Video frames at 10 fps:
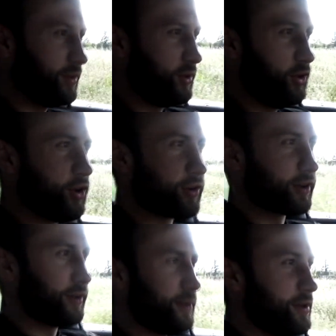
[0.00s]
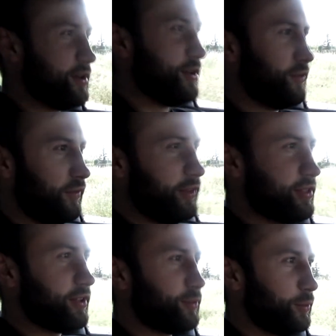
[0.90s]
York.
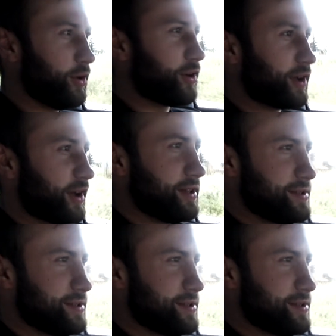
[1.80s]
Fitness u Yorka.